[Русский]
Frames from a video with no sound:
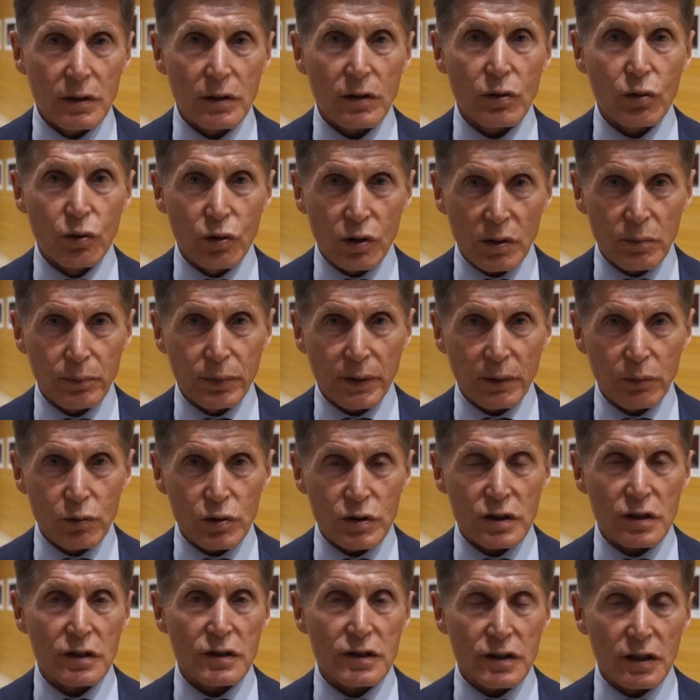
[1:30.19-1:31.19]
хором
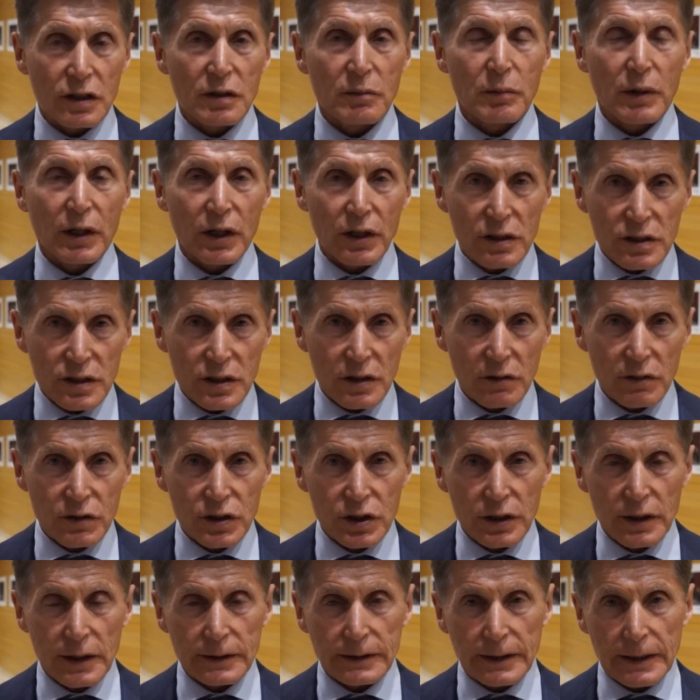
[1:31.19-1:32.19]
Приморской сцены Мариинского
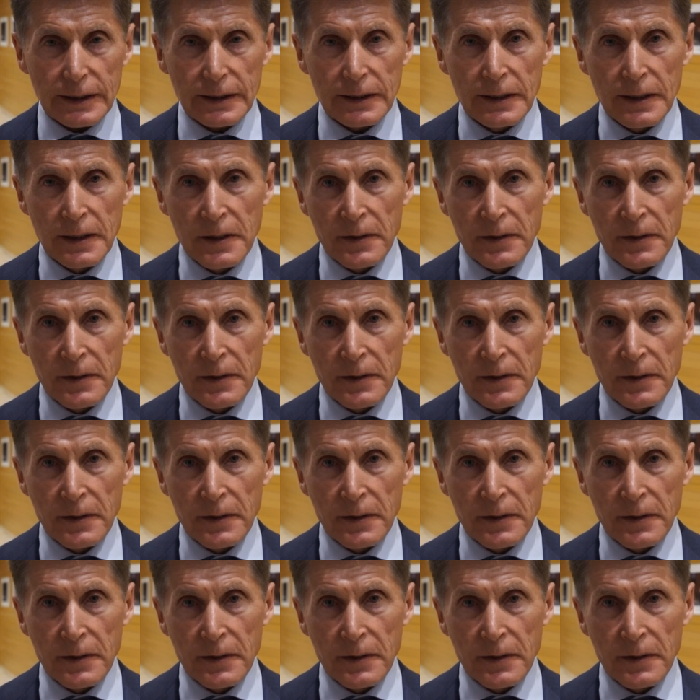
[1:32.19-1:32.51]
театра.